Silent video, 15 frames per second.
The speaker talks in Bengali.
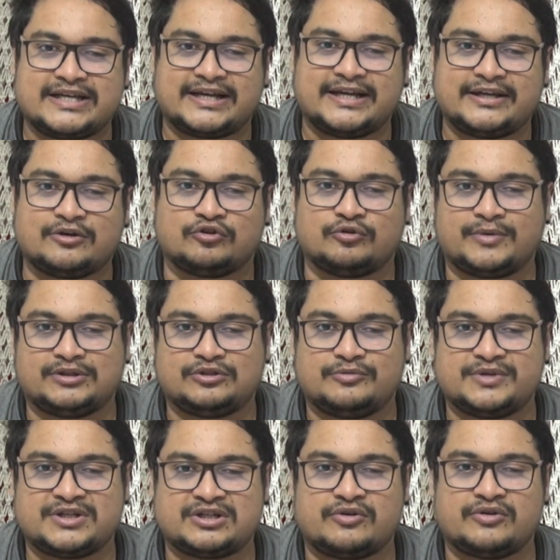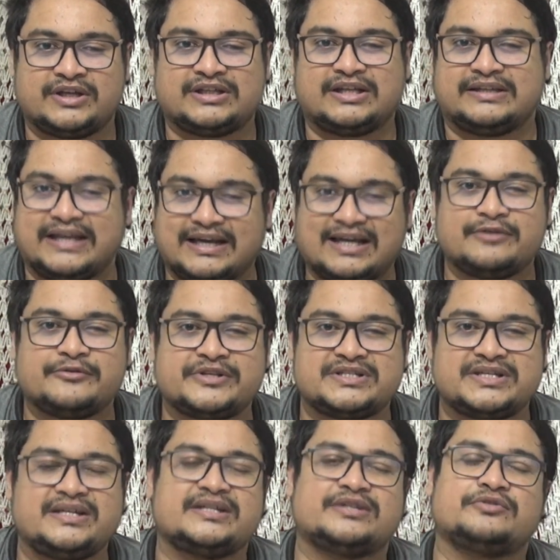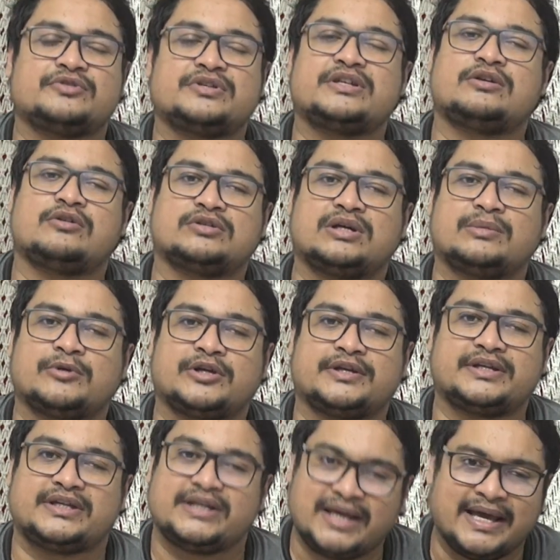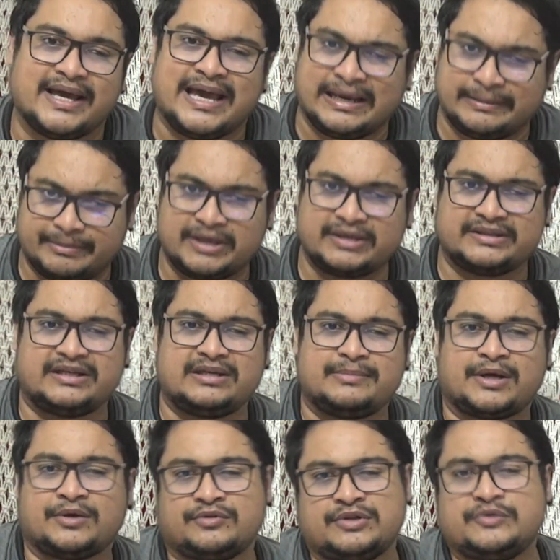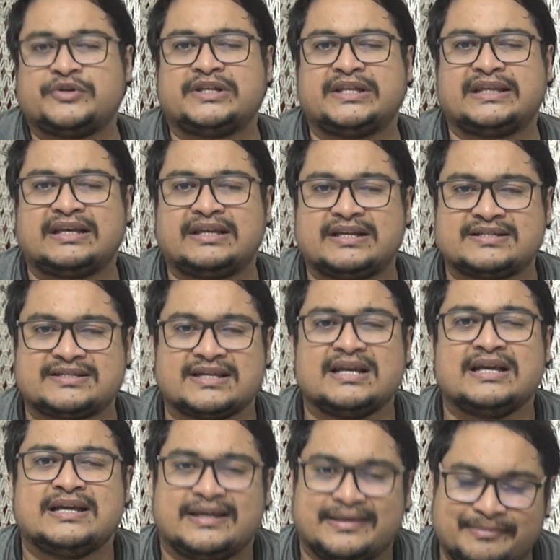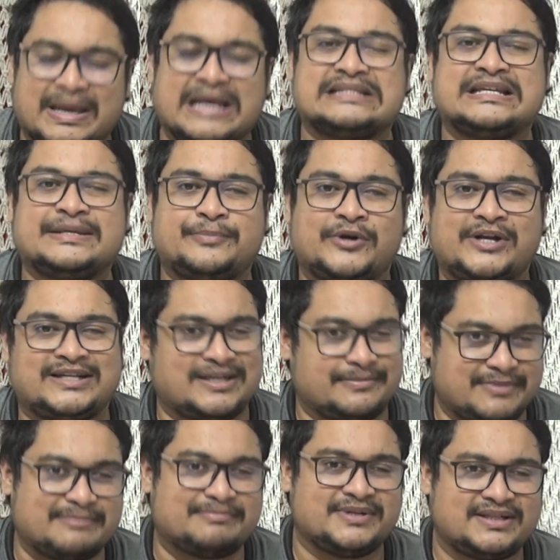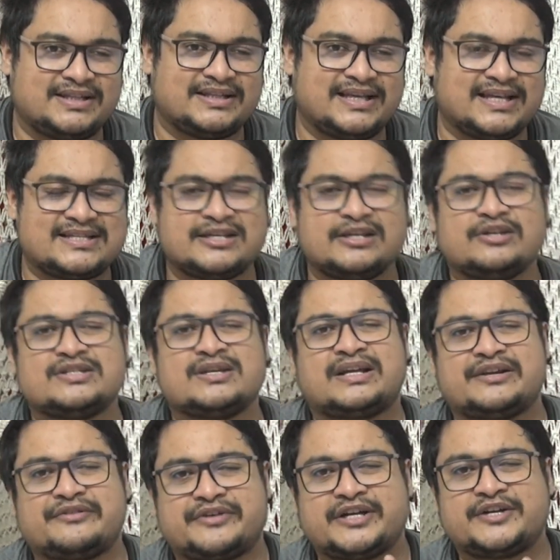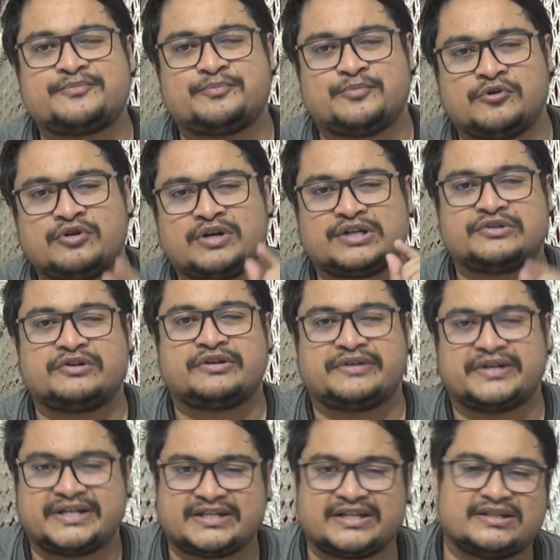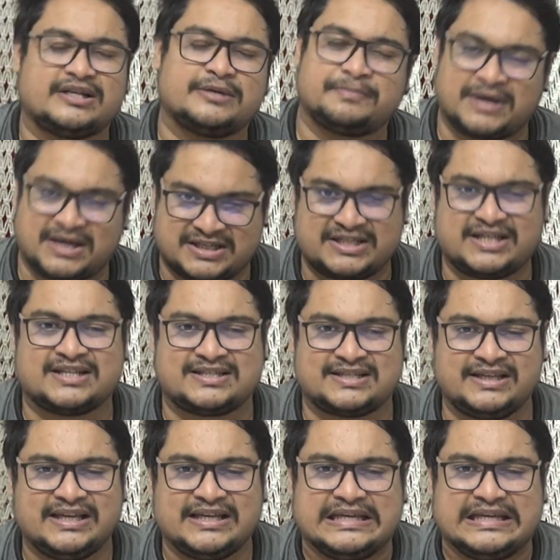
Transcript: জায়গায় গণমাধ্যমের সঙ্গে তার দেখা হয়েছে কিন্তু তিনি কথা বলেননি হ্যাঁ একবার তিনি ভারতে ওই নেদারল্যান্ডস ম্যাচের পরে একটা বিবৃতি দিয়েছিল যে ক্রিকেট বোর্ড আসলে ক্রিকেটারদের পাশে আছে